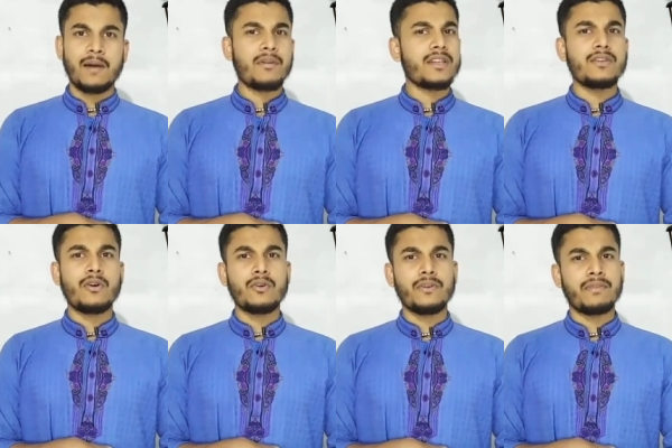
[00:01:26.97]
আমরা কি
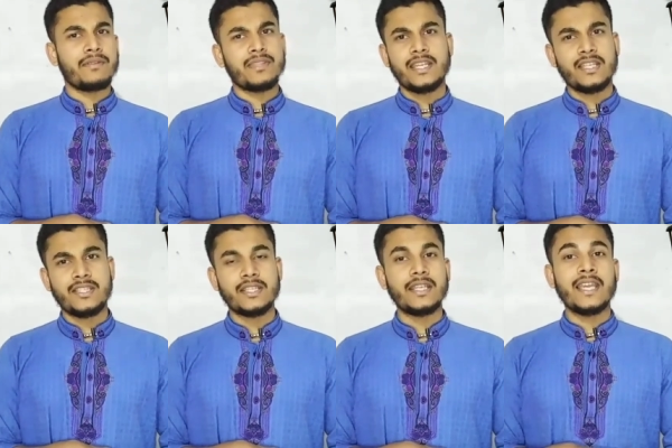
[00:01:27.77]
কখনো ভেবে
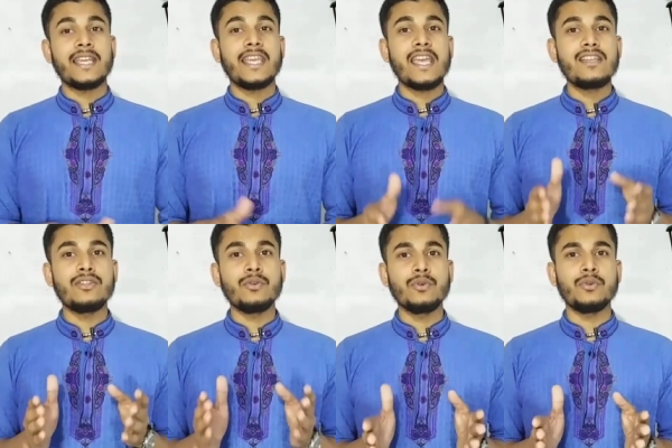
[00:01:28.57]
দেখেছি এই
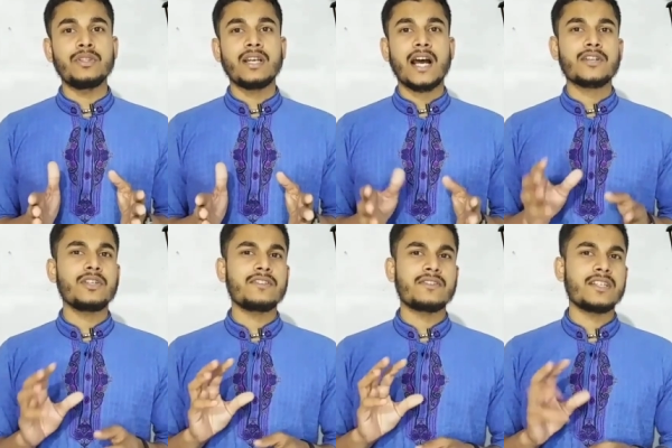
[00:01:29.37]
দুধ
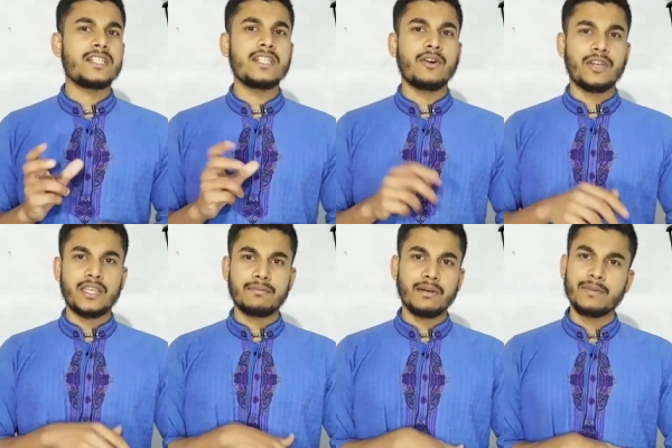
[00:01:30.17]
আসলে সৃষ্টি হয়
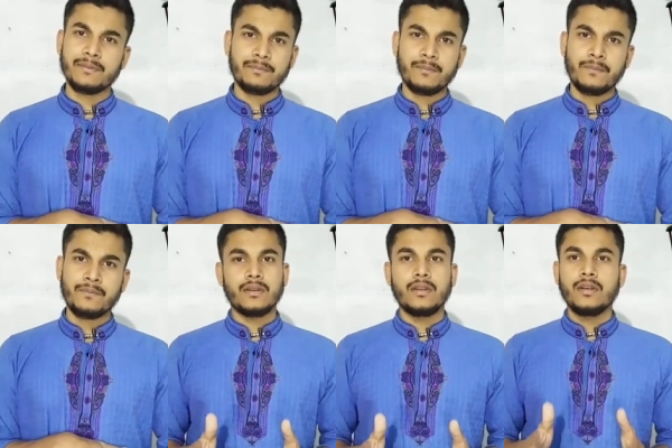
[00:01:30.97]
কিভাবে
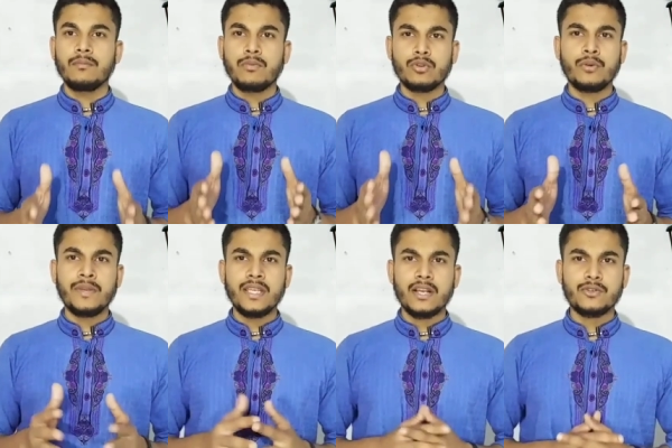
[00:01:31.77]

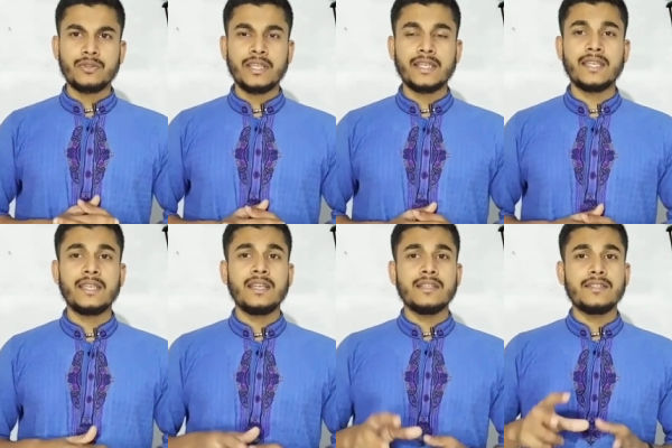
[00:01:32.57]
প্রথমেই আসুন দেখি
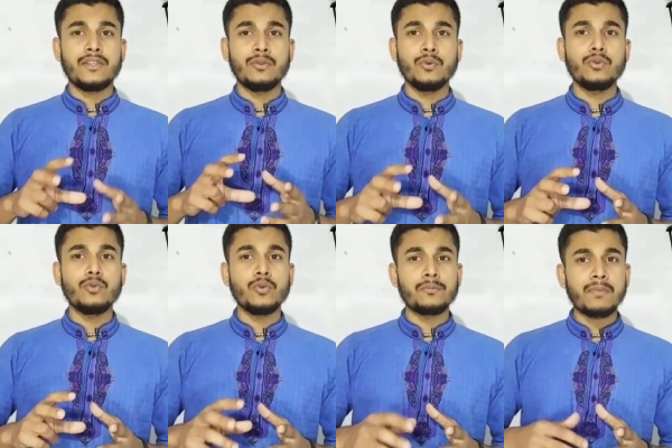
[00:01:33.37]
যে দুধ
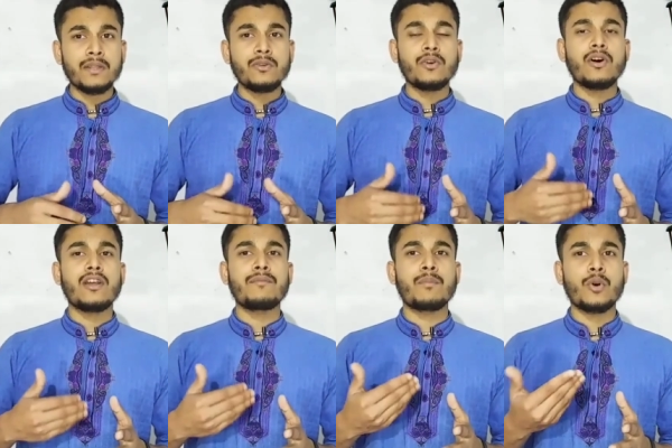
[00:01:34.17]
উৎপাদন
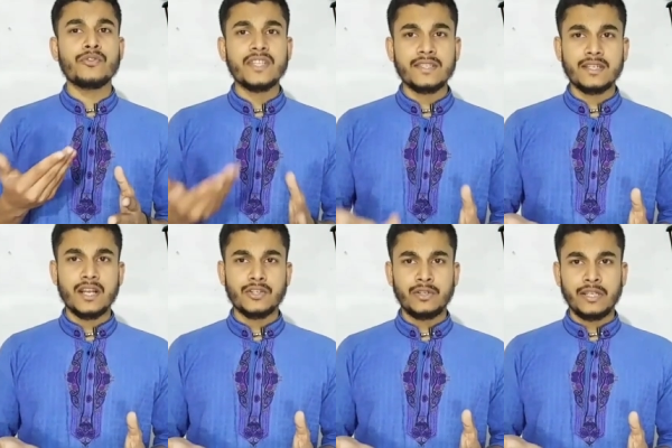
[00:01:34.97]
করার প্রসেসটা
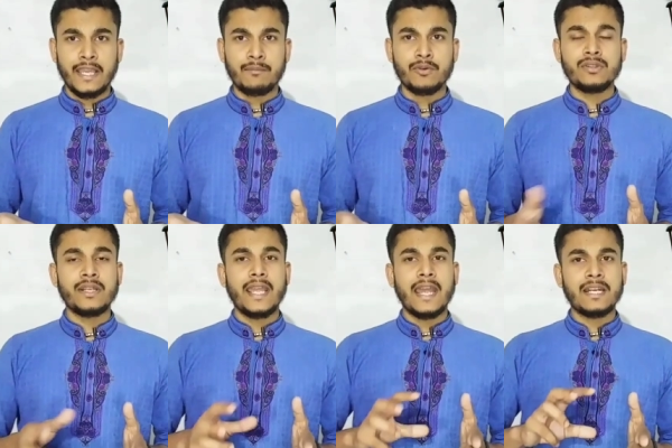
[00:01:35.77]
আসলে কেমন
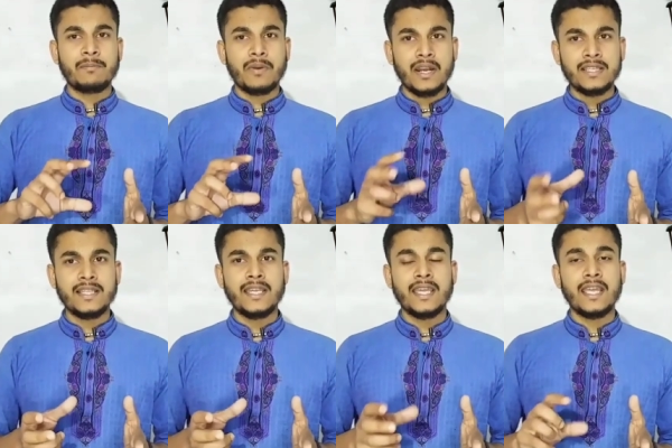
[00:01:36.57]
একটা প্রাণী
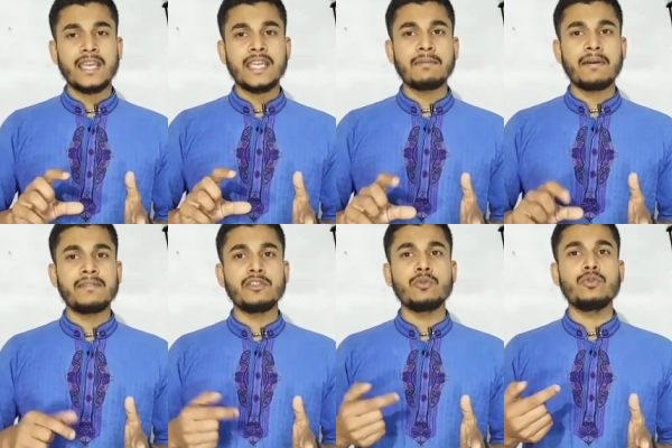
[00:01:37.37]
দেহে
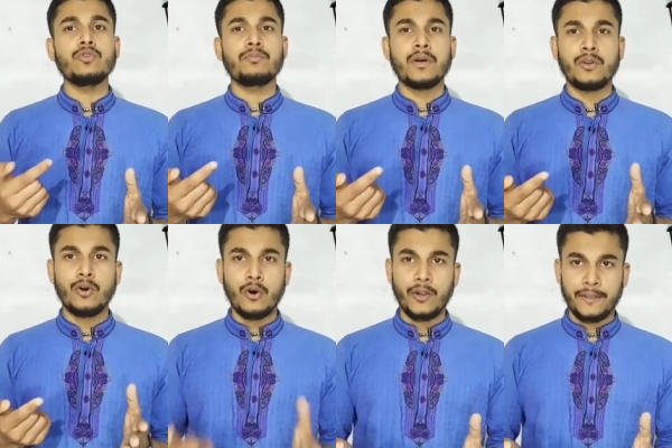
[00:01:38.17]
কিভাবে দুধ উৎপন্ন
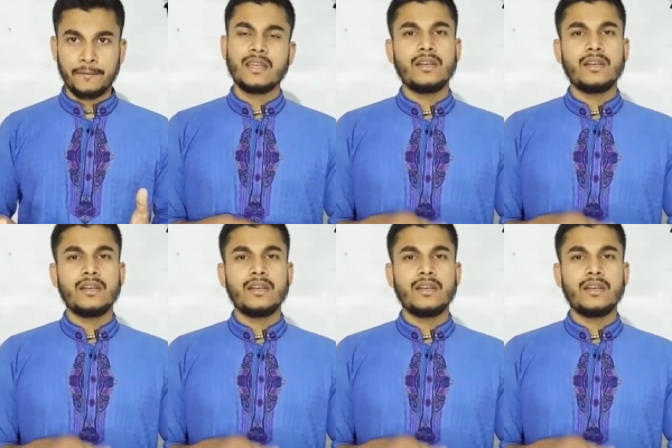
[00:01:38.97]
হয়